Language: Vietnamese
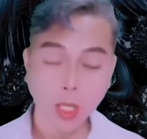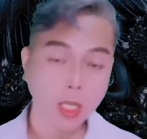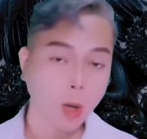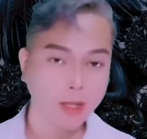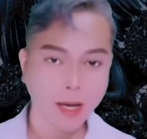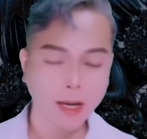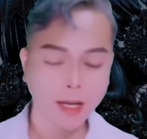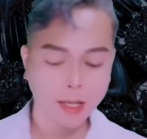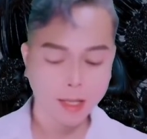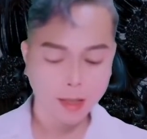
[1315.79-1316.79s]
À,
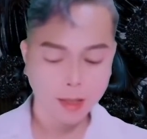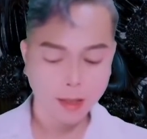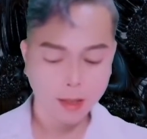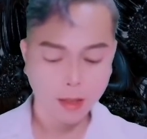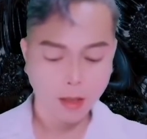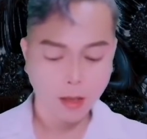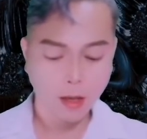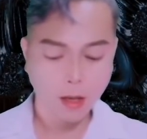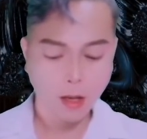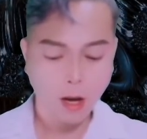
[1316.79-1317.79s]

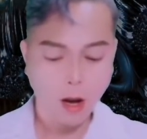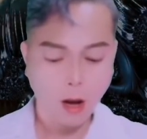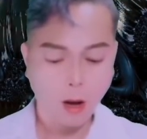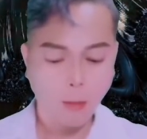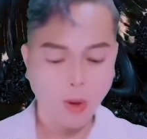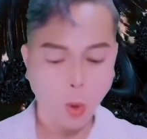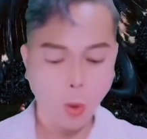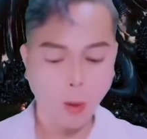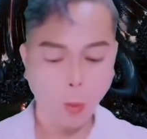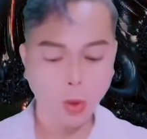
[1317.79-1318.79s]
thôi được rồi,
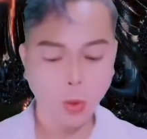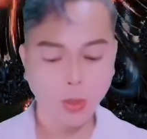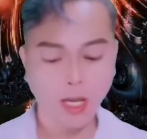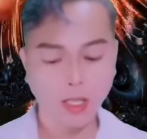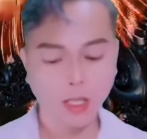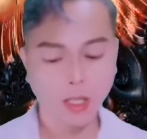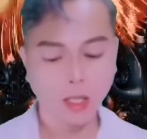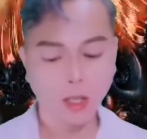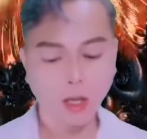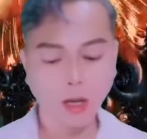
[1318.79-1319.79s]
được rồi,
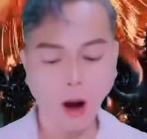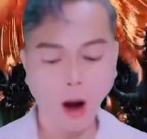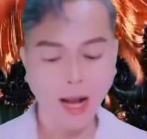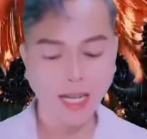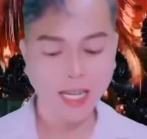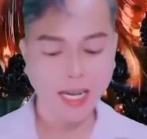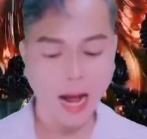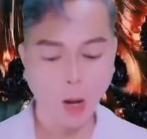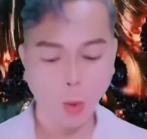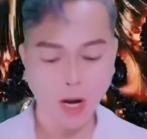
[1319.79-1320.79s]
anh đi tắm đi.